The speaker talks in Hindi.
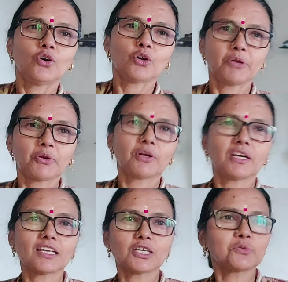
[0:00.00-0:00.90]
और मेरे को
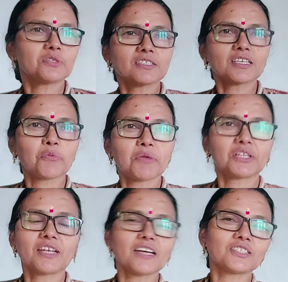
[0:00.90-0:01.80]
कथा सुनना सही में
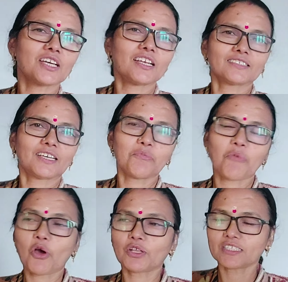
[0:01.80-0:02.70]
इतना अच्छा लगता है ना
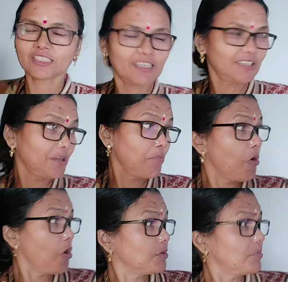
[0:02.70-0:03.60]
बहुत अच्छा लगता है
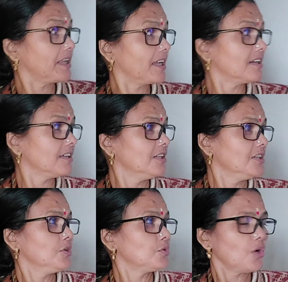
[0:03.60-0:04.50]
बहुत बढ़िया
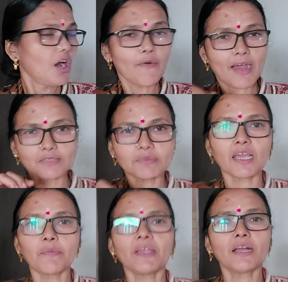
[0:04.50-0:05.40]
तो आवाज़
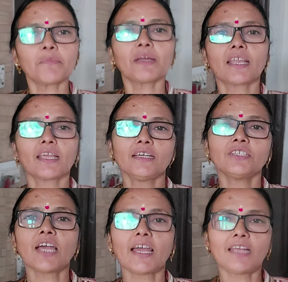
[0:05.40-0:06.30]
मैंने अभी कम कर रखी है
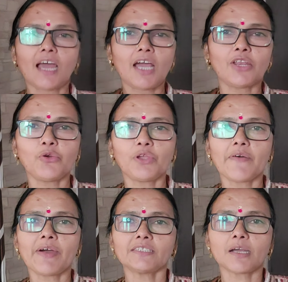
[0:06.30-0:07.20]
शायद आ रही होगी
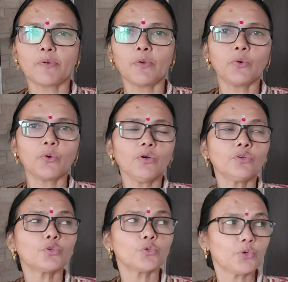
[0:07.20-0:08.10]
आवाज़ आप लोगों को
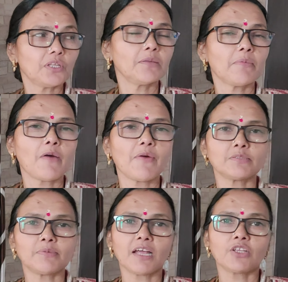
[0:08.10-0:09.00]
तो थोड़ी देर में
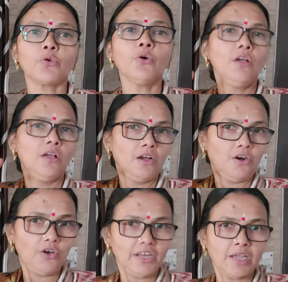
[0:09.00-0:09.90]
आवाज़ बढ़ाती हूँ
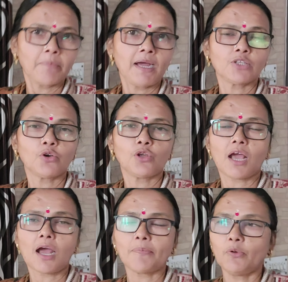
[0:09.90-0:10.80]
और एक बात और
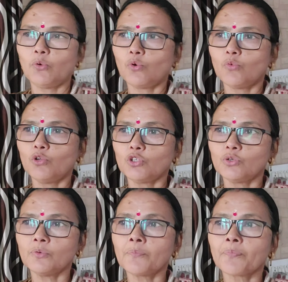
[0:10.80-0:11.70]
आप लोगों को बोलती
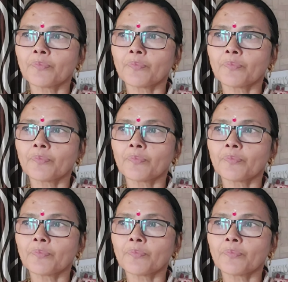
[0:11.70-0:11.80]
हूँ